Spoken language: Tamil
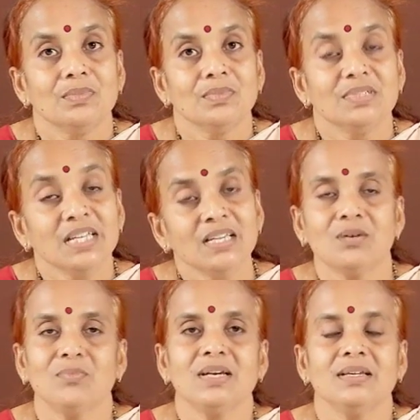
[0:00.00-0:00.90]

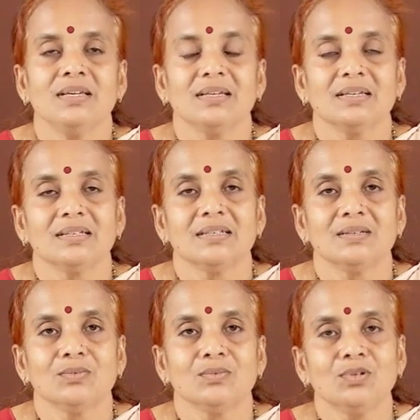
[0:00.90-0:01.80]
சிங்கம் பாரி
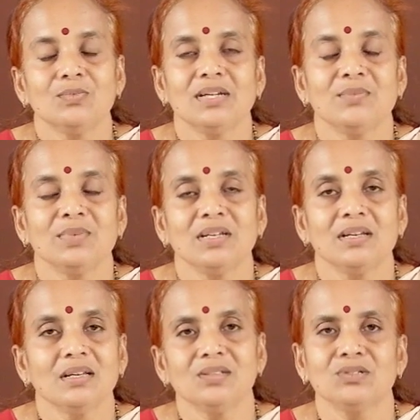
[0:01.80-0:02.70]
உருமுற அப்படின்னு
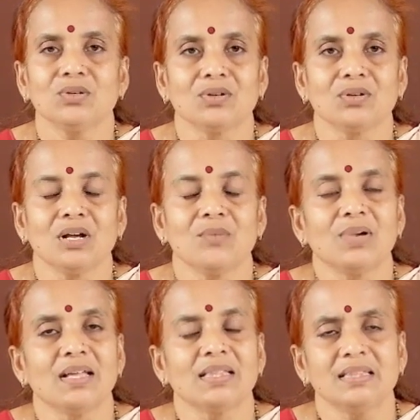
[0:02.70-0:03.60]
எல்லாம் சொல்கிறோம் அப்போ
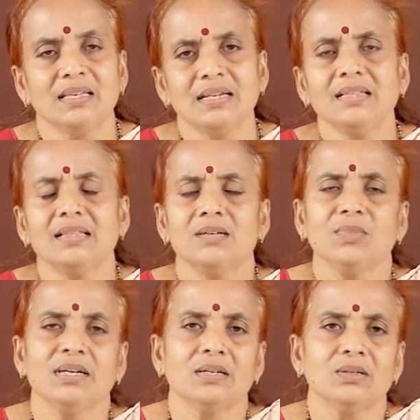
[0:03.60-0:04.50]
அத்தனை
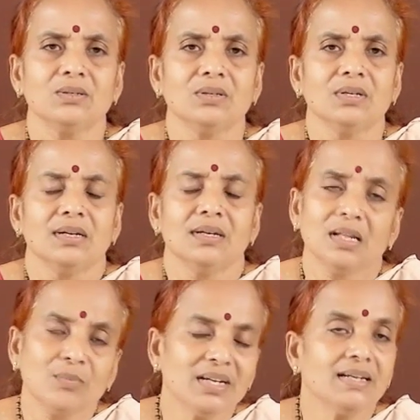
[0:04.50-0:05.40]
தன்மைகளும்
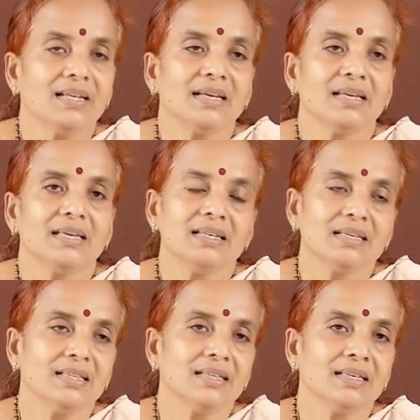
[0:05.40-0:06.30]
நம்மக்கிட்ட
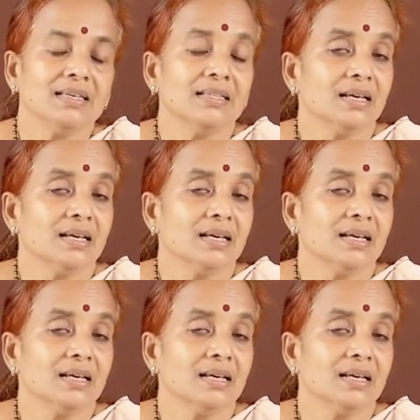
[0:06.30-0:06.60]
இருக்குது இந்த